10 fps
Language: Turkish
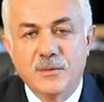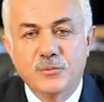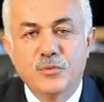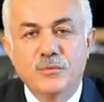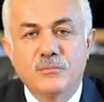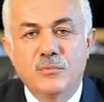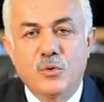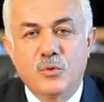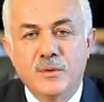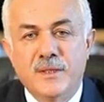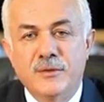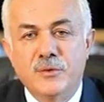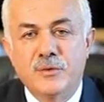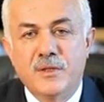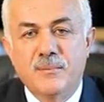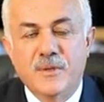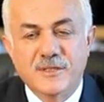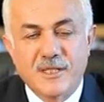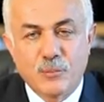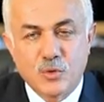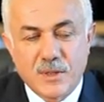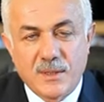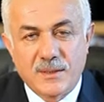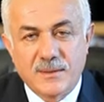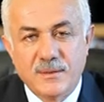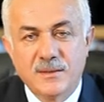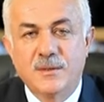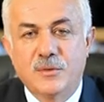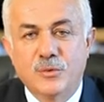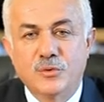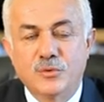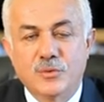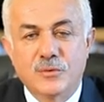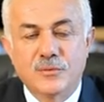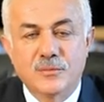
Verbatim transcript: Tüm okulların önünde de basketbol sahaları oluşturuldu.